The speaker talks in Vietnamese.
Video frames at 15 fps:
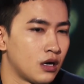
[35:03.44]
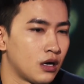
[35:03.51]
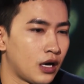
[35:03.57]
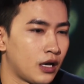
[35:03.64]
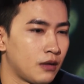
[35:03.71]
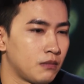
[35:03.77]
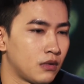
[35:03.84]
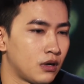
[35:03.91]

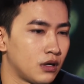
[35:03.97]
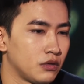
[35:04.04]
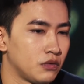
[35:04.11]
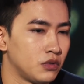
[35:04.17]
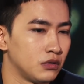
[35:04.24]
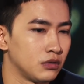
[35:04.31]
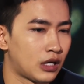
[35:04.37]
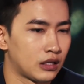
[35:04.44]
em à,
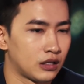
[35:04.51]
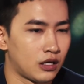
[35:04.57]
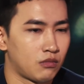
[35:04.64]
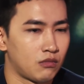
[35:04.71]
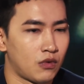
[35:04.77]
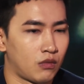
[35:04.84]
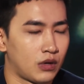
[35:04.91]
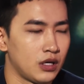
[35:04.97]
trưởng thành
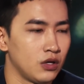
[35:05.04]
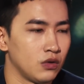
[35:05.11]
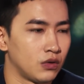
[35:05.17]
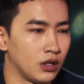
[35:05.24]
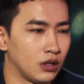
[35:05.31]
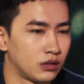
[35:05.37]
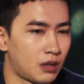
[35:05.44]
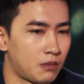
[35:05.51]
trong một cái điều
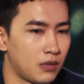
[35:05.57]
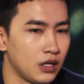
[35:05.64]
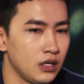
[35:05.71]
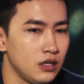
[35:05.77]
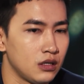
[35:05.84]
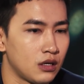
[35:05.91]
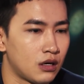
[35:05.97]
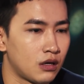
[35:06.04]
kiện tâm lý
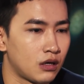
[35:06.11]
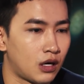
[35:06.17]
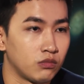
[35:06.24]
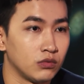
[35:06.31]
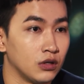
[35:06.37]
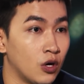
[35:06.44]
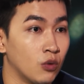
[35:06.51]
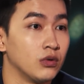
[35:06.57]
nó không
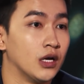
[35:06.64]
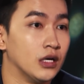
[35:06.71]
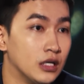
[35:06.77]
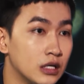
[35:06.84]
được ổn định